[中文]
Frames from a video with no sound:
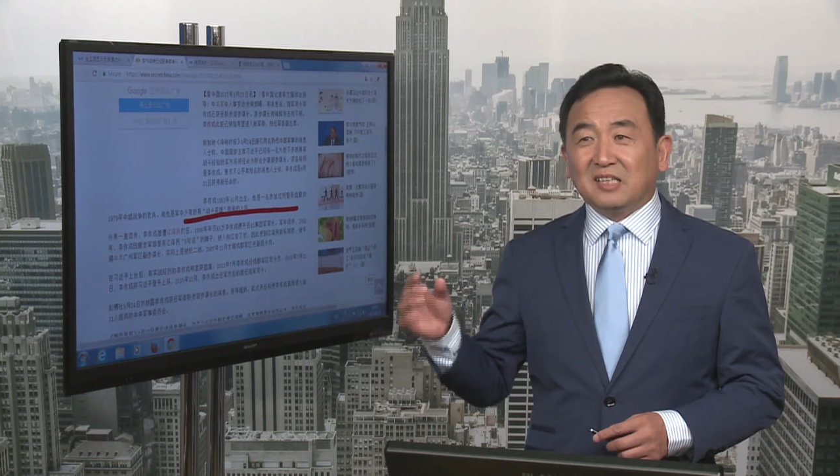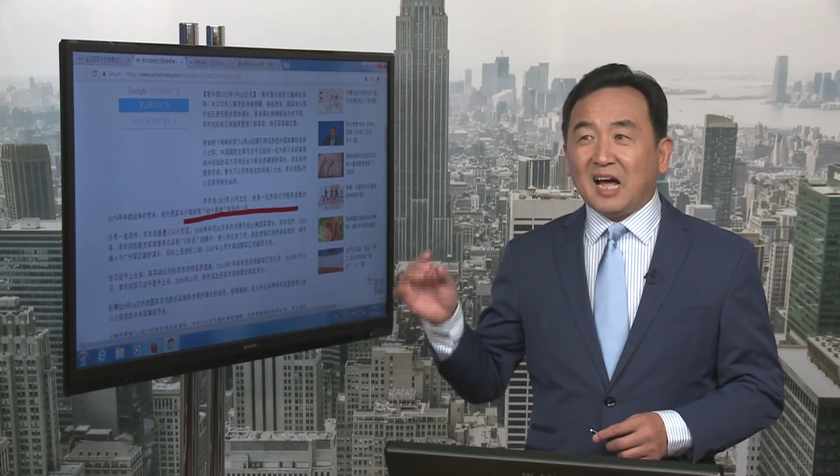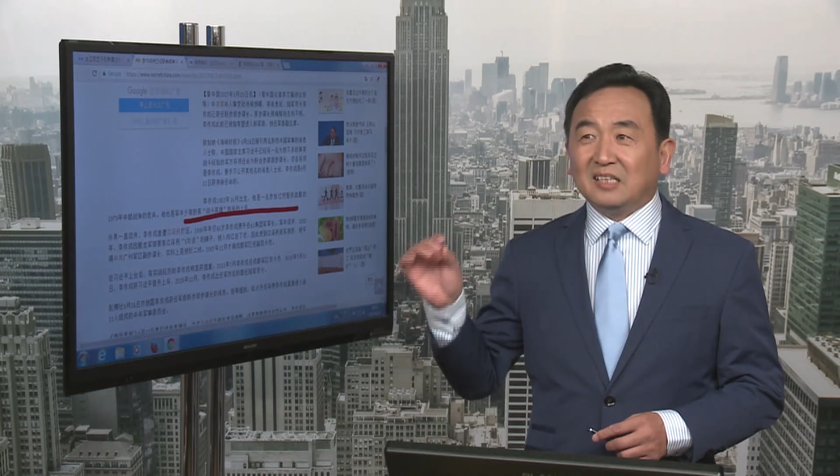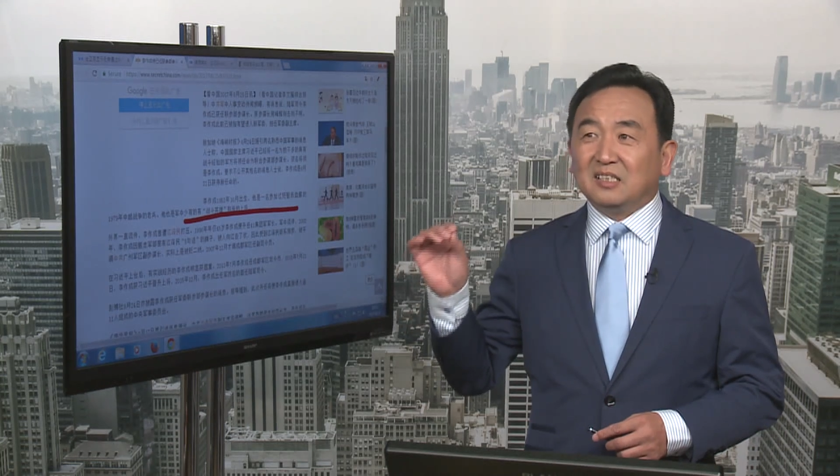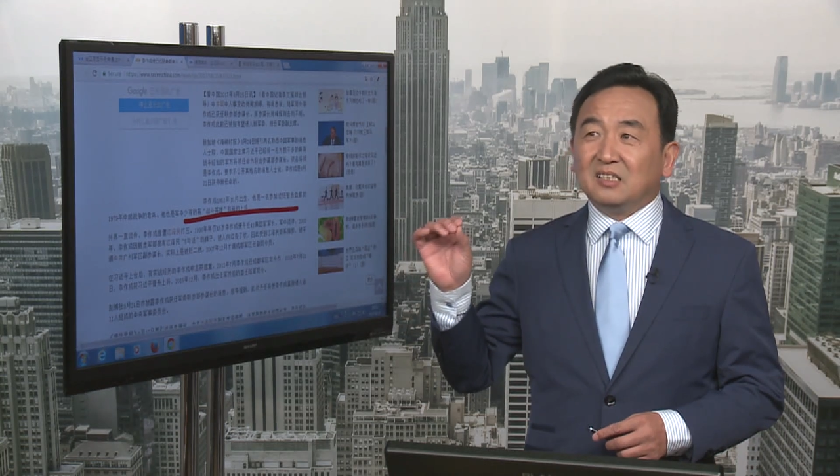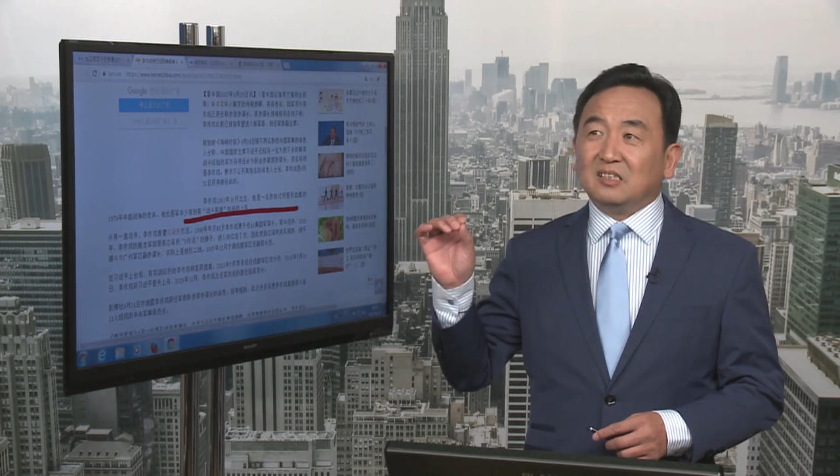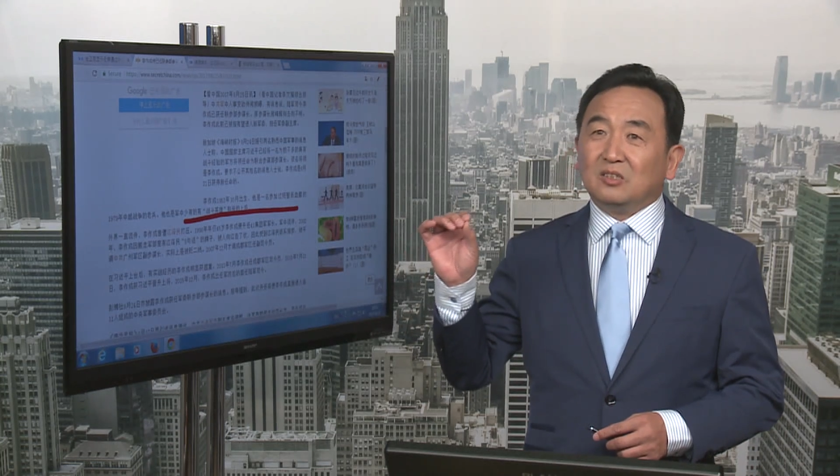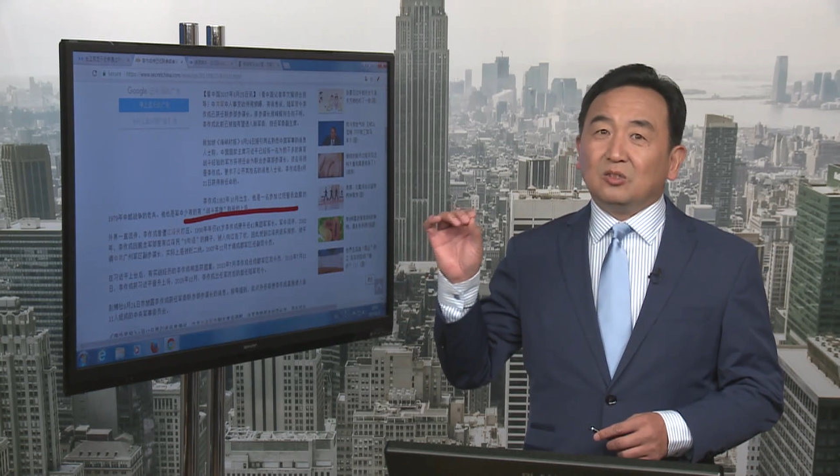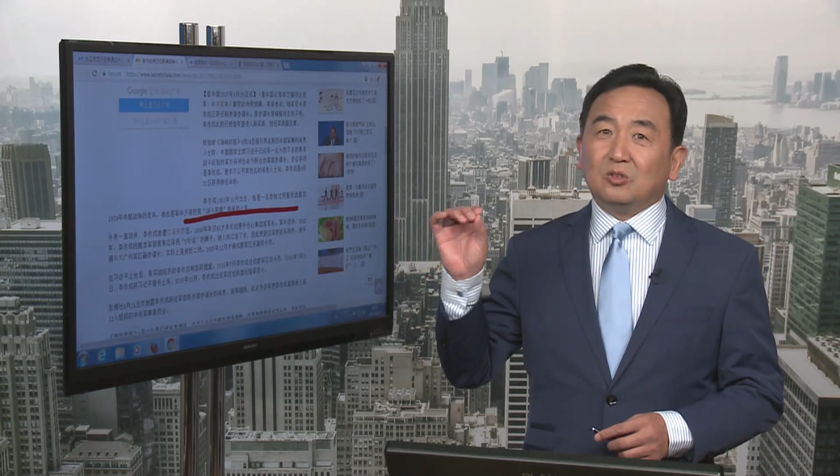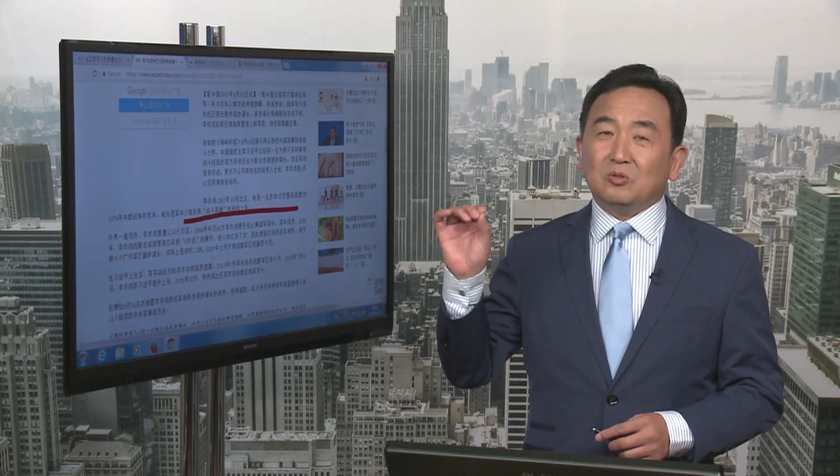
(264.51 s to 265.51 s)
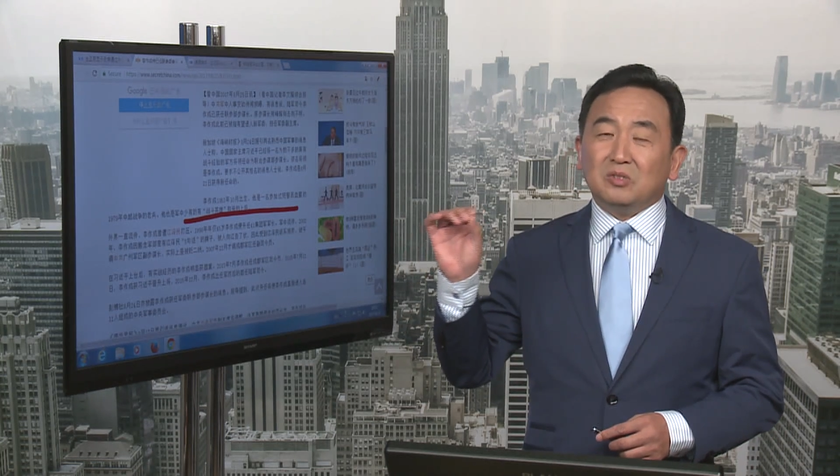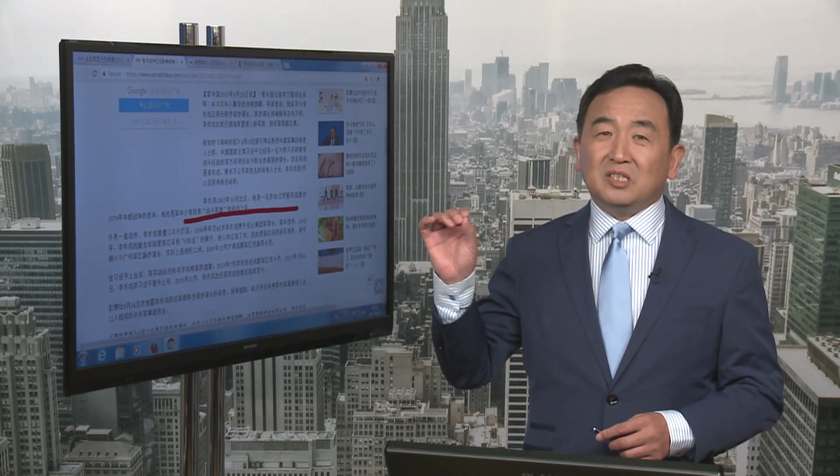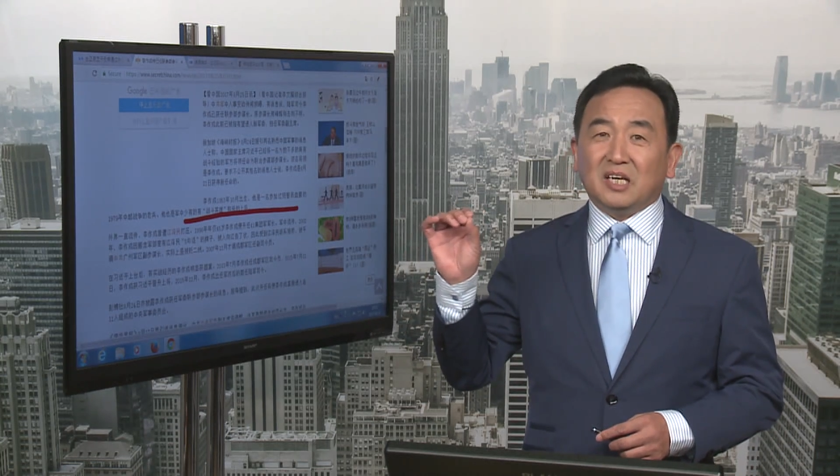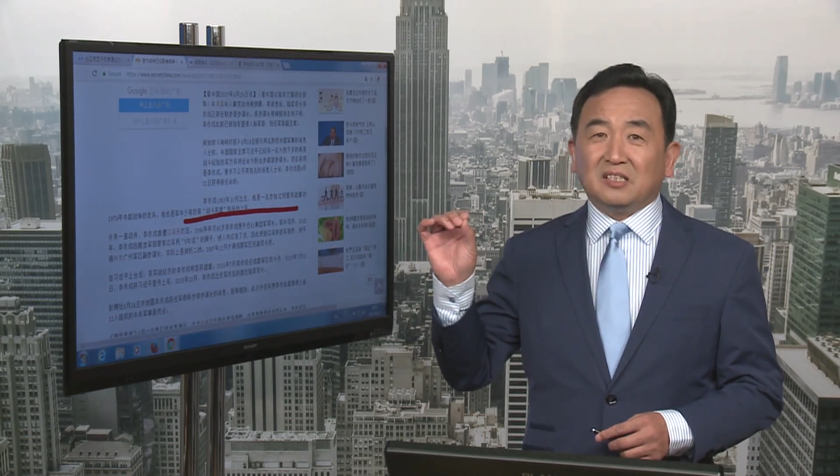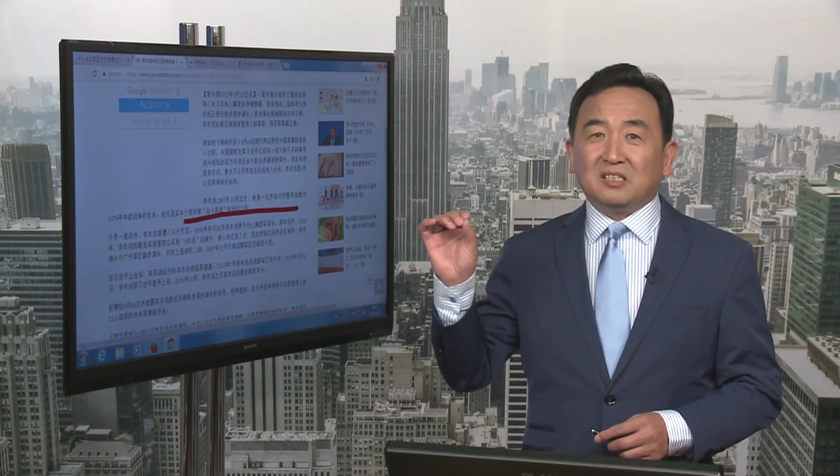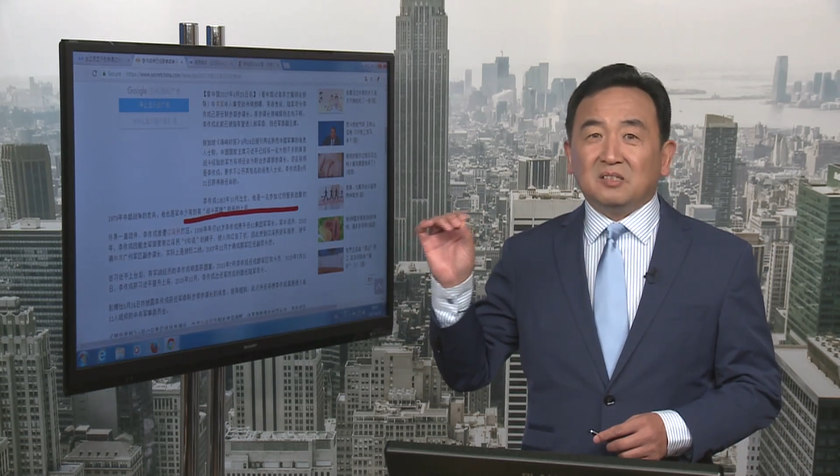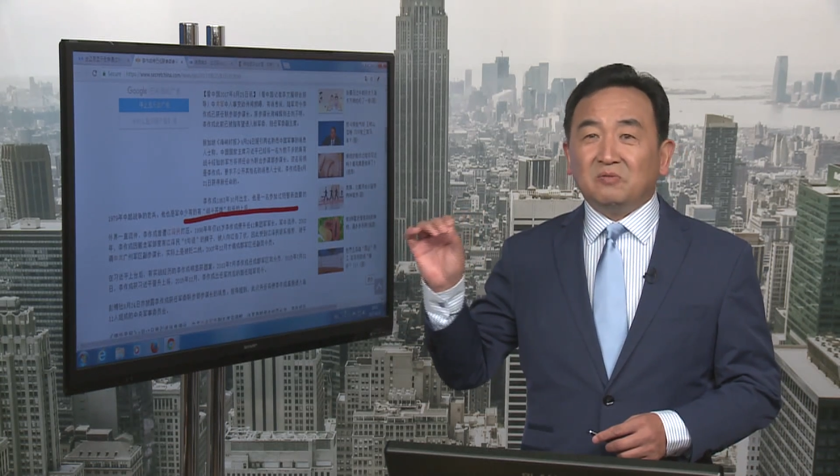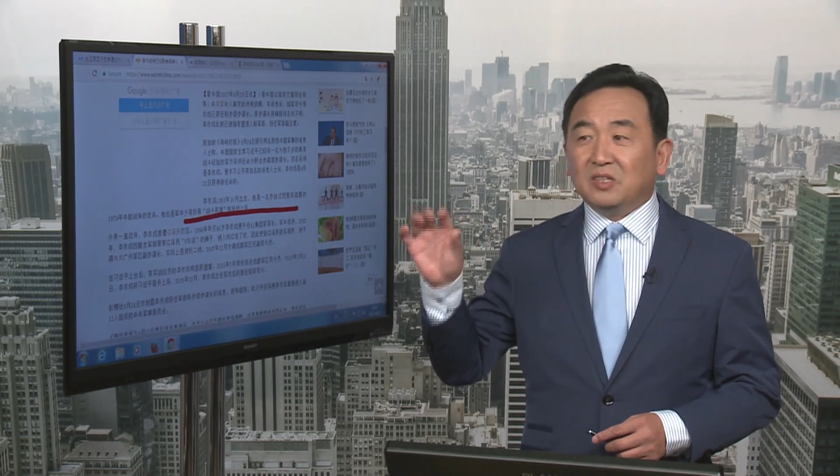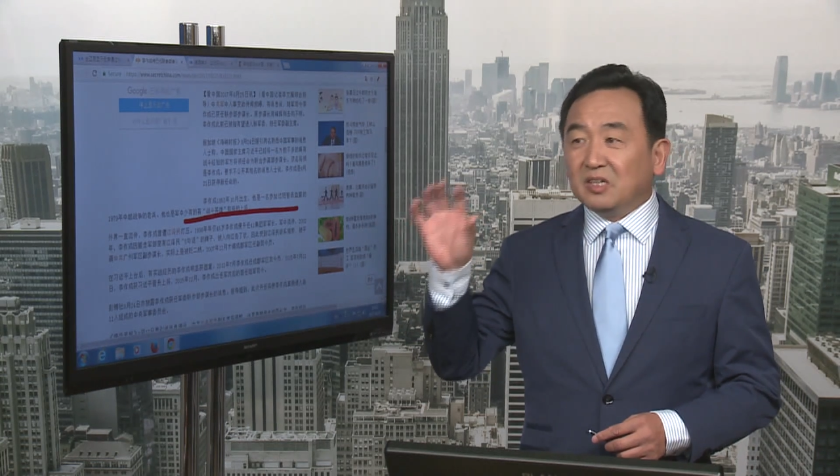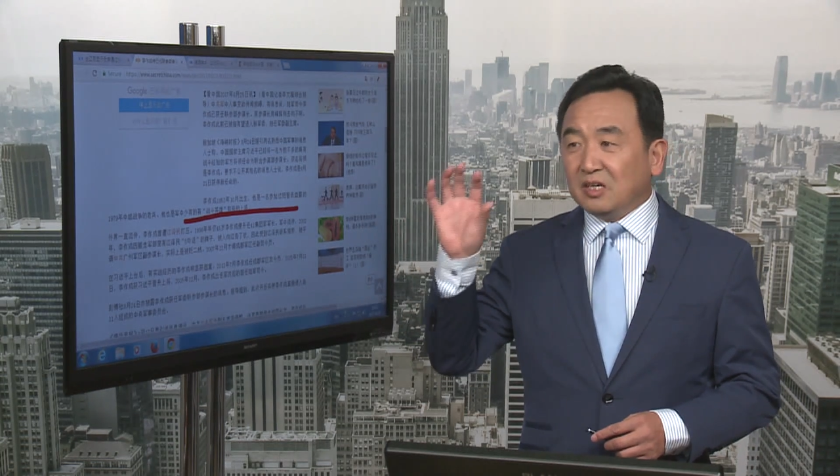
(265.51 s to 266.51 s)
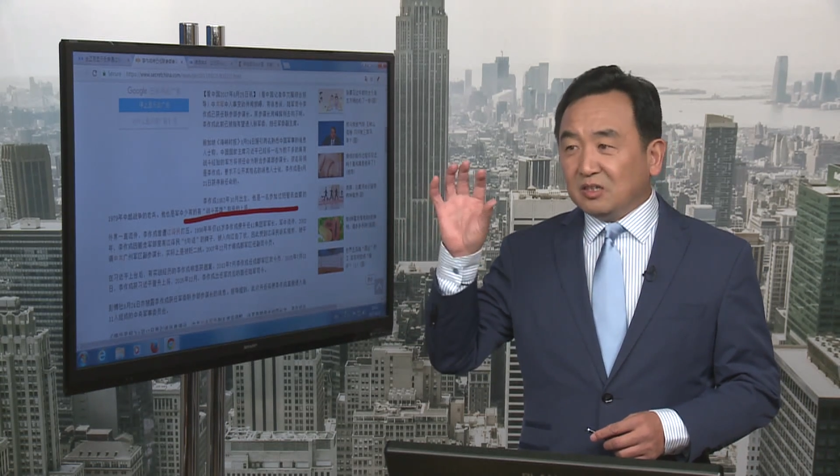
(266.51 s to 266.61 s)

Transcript: 他的军衔的身份，